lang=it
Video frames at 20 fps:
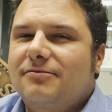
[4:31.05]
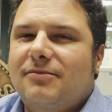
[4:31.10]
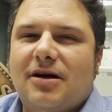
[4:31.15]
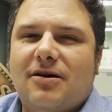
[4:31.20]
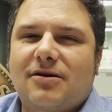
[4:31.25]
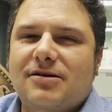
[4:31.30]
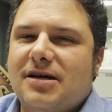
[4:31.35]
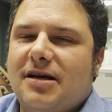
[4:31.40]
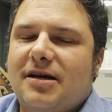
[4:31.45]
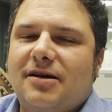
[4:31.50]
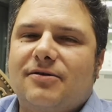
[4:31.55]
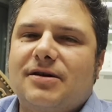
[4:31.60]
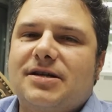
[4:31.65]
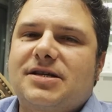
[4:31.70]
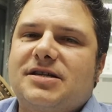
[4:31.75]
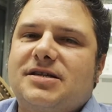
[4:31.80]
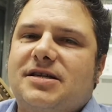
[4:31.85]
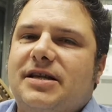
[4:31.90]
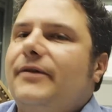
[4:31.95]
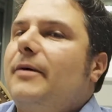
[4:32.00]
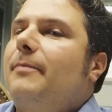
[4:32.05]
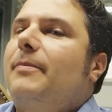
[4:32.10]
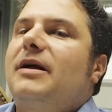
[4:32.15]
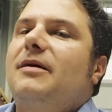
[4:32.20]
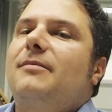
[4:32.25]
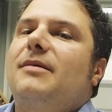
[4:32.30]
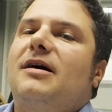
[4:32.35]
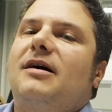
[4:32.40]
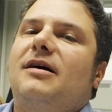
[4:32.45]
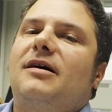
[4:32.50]
una, cosa che non esisteva
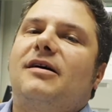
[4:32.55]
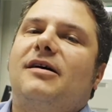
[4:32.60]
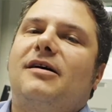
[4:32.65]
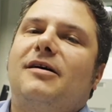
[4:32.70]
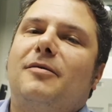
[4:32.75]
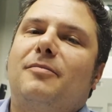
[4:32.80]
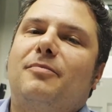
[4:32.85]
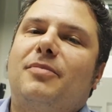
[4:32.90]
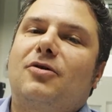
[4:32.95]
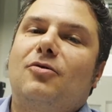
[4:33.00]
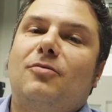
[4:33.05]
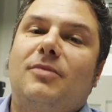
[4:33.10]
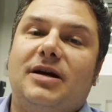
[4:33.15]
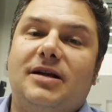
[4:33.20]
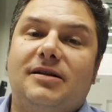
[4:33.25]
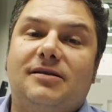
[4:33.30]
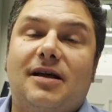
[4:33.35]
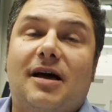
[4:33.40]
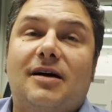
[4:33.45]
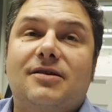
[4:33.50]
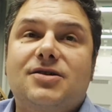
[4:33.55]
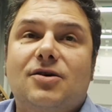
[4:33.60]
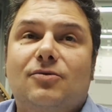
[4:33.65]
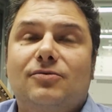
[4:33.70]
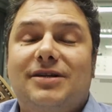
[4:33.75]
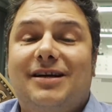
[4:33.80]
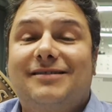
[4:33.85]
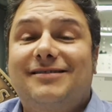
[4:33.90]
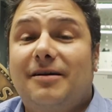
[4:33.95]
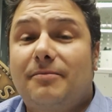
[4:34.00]
prima eh, per l'umanità, cioè
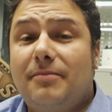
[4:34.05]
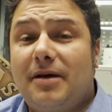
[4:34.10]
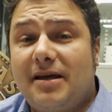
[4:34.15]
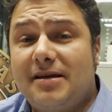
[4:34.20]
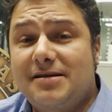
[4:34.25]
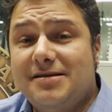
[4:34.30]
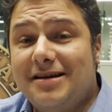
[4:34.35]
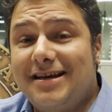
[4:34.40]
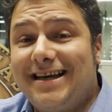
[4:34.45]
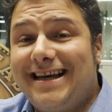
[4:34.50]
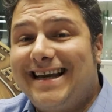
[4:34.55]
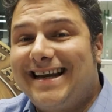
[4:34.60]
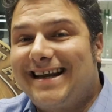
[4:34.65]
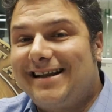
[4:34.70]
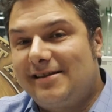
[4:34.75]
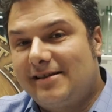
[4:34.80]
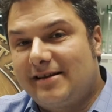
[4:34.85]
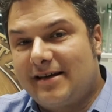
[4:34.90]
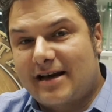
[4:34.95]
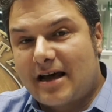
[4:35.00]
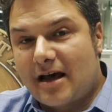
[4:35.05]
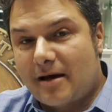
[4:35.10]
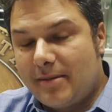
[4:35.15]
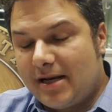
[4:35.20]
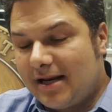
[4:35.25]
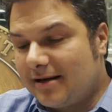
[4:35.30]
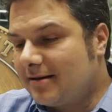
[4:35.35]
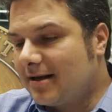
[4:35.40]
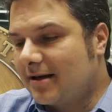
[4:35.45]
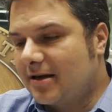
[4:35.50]
un database
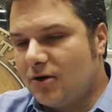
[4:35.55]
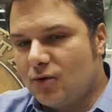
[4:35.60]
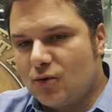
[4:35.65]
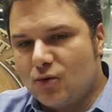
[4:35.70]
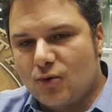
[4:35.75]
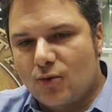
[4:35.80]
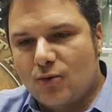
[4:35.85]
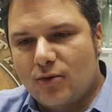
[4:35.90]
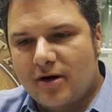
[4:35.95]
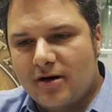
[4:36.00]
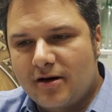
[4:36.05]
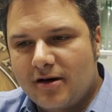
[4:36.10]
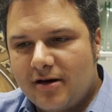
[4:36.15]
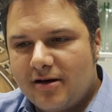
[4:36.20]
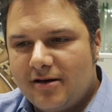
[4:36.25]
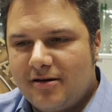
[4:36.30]
inalterabile da chiunque.